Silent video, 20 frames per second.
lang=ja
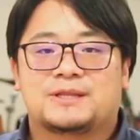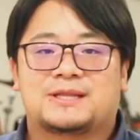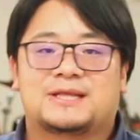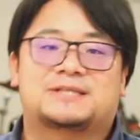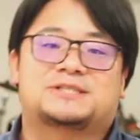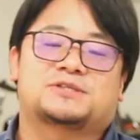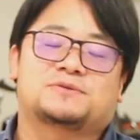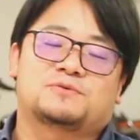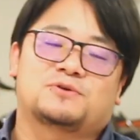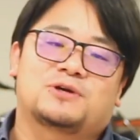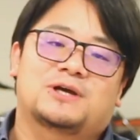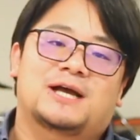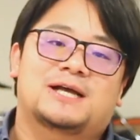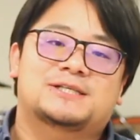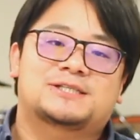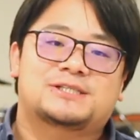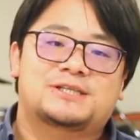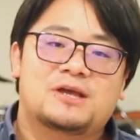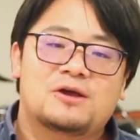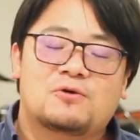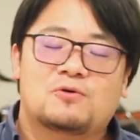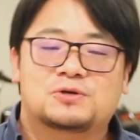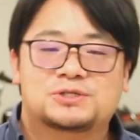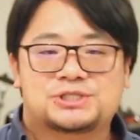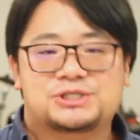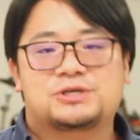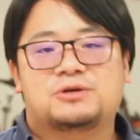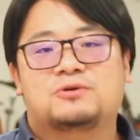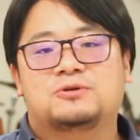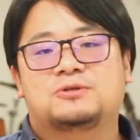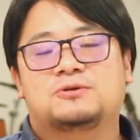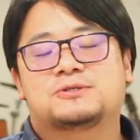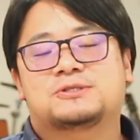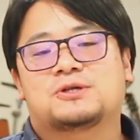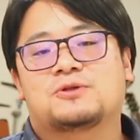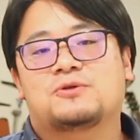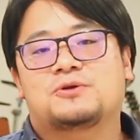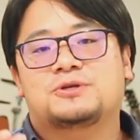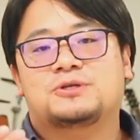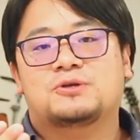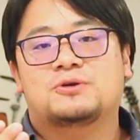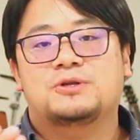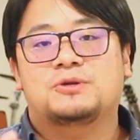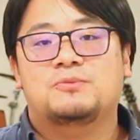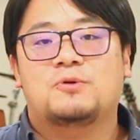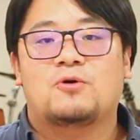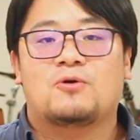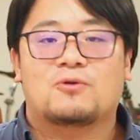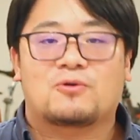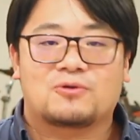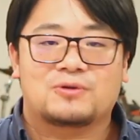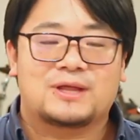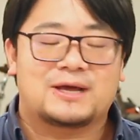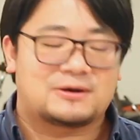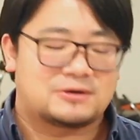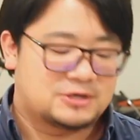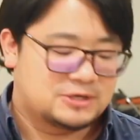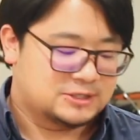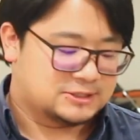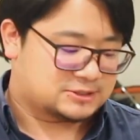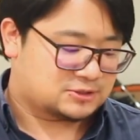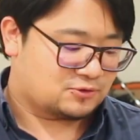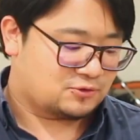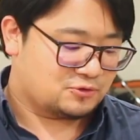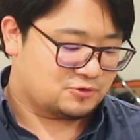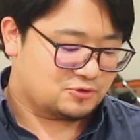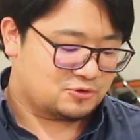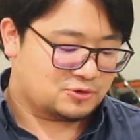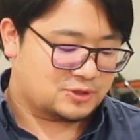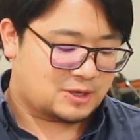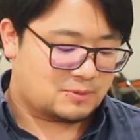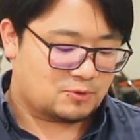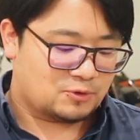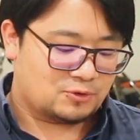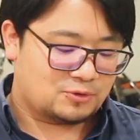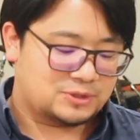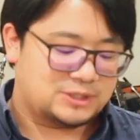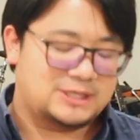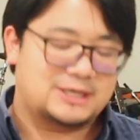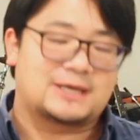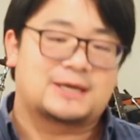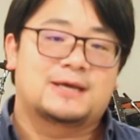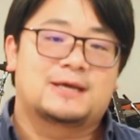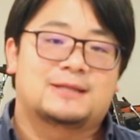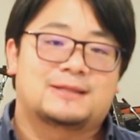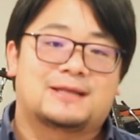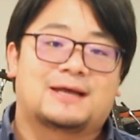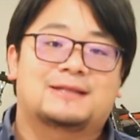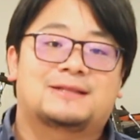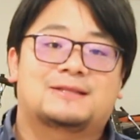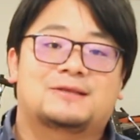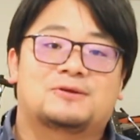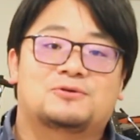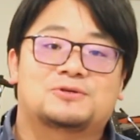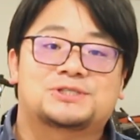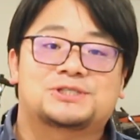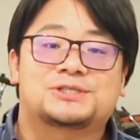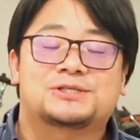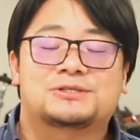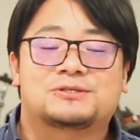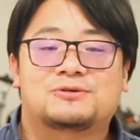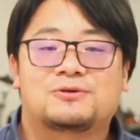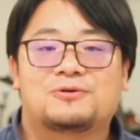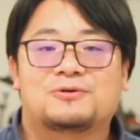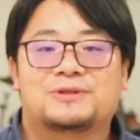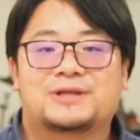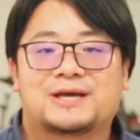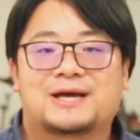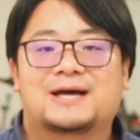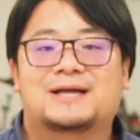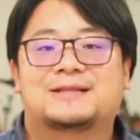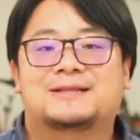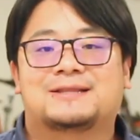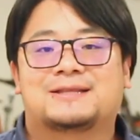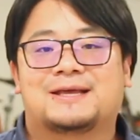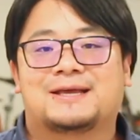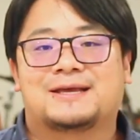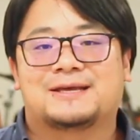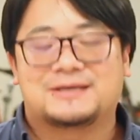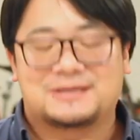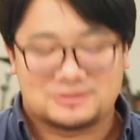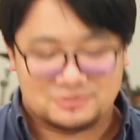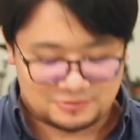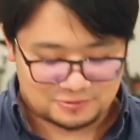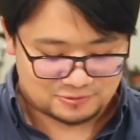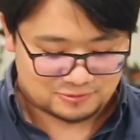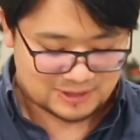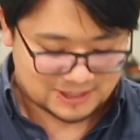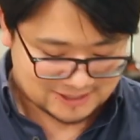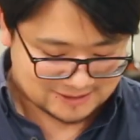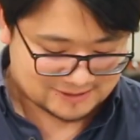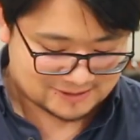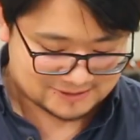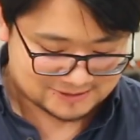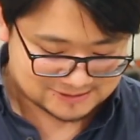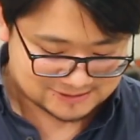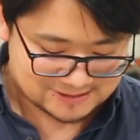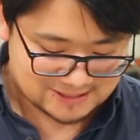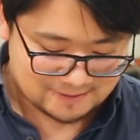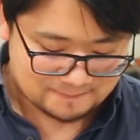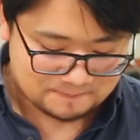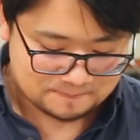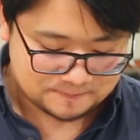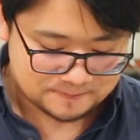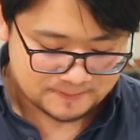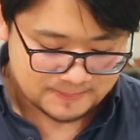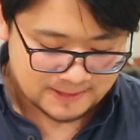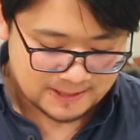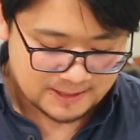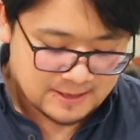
で自分がしてほしいことをその人にも行うそのようなものになってほしいと願っているわけなんですね。